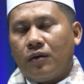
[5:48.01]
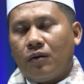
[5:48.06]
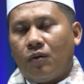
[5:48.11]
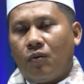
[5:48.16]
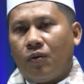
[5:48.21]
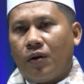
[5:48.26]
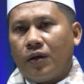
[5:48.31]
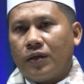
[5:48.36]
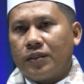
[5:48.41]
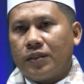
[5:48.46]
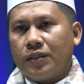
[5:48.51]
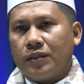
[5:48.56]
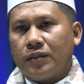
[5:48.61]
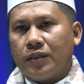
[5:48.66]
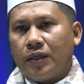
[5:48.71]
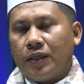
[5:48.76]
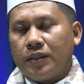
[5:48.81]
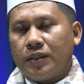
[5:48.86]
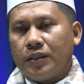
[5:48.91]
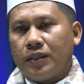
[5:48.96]
orang
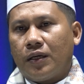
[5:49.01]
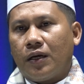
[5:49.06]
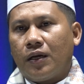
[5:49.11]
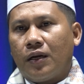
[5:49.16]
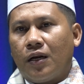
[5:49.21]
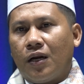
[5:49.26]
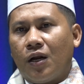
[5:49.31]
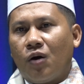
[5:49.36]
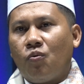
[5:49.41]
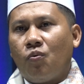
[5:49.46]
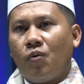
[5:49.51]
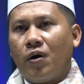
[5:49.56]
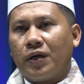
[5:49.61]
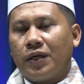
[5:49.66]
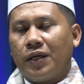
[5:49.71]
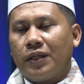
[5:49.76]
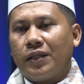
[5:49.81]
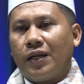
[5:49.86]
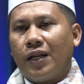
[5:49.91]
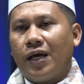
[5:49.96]
stres karena
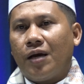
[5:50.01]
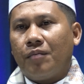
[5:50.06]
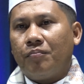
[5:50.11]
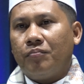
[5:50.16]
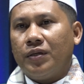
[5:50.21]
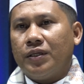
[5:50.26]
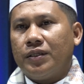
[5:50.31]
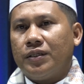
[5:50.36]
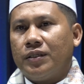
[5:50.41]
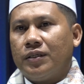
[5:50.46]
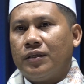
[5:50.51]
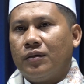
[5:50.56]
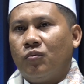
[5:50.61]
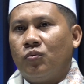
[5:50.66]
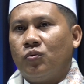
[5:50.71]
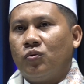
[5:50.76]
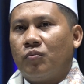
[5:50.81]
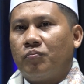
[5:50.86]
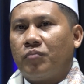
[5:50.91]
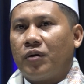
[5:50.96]
uangnya telah habis
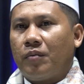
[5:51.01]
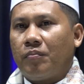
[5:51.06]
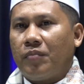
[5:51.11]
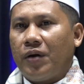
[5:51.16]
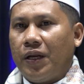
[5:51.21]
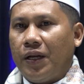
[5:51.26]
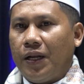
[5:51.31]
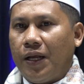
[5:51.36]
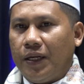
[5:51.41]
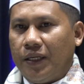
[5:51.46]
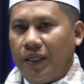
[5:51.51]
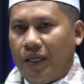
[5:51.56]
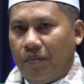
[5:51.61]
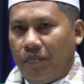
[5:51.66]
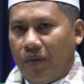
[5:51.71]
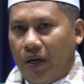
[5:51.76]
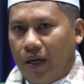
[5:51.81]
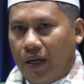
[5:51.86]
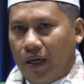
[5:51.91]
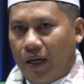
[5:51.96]
untuk permainan yang
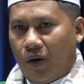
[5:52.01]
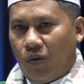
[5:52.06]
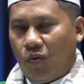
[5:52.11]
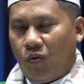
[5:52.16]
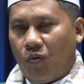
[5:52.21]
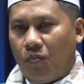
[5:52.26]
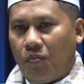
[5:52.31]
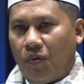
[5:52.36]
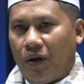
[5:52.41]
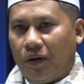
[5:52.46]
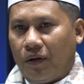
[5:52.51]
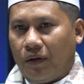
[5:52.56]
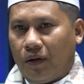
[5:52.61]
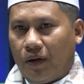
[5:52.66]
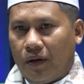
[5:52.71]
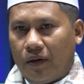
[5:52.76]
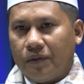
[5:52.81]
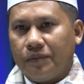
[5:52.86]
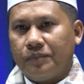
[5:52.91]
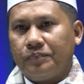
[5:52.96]
melanggar hukum
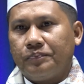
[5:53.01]
Allah.